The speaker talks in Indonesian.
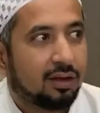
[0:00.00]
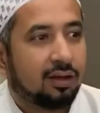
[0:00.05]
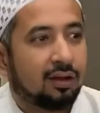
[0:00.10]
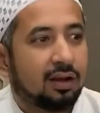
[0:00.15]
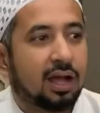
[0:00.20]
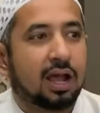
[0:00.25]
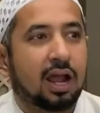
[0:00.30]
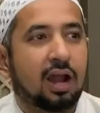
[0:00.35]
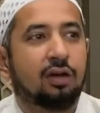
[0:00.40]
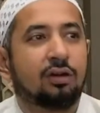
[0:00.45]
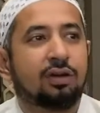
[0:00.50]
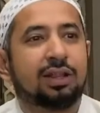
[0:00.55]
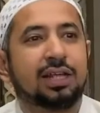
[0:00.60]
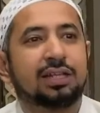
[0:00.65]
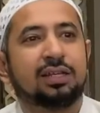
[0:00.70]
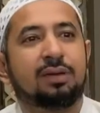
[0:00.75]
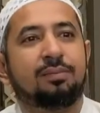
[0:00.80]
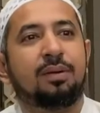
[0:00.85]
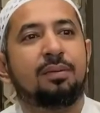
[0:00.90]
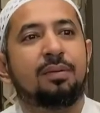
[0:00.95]
Nah, kalau
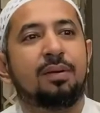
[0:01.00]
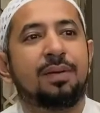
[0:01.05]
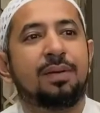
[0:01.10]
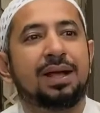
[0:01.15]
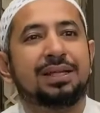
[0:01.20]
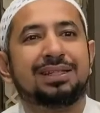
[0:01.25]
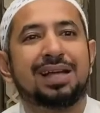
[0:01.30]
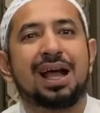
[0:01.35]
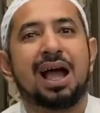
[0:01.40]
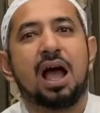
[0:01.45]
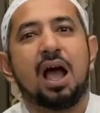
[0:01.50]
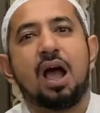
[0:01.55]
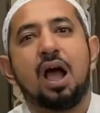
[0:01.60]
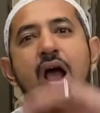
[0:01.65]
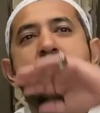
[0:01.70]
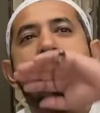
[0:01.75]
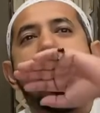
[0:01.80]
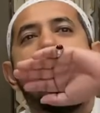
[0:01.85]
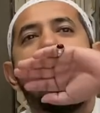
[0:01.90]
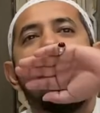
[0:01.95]
kita sambil membaca
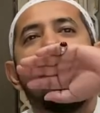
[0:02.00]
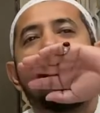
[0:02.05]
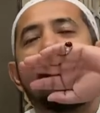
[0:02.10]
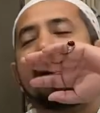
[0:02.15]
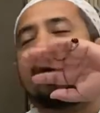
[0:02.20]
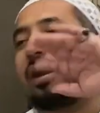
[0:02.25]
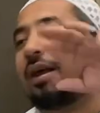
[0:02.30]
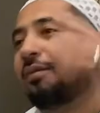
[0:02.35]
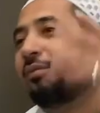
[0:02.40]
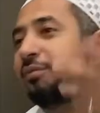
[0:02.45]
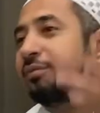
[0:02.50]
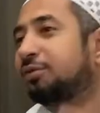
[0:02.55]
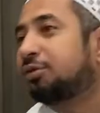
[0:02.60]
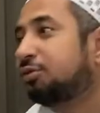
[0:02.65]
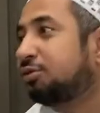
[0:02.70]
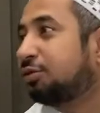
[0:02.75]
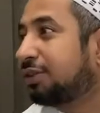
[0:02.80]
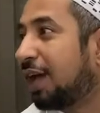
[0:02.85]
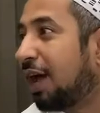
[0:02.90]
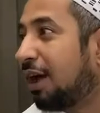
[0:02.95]

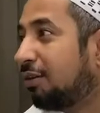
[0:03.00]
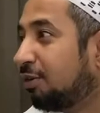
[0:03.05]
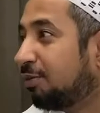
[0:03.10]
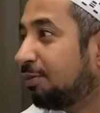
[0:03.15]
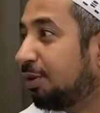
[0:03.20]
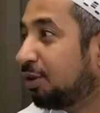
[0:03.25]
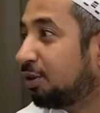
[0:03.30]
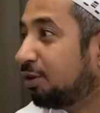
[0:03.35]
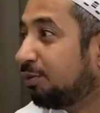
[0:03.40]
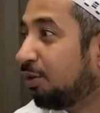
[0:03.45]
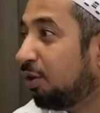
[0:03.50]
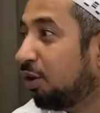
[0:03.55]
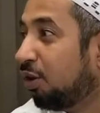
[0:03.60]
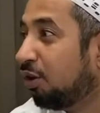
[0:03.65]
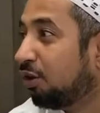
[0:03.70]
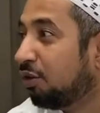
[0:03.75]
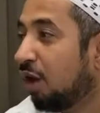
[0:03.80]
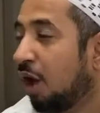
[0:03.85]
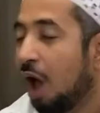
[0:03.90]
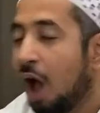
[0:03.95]
susah untuk menutup
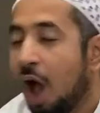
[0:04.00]
mulut.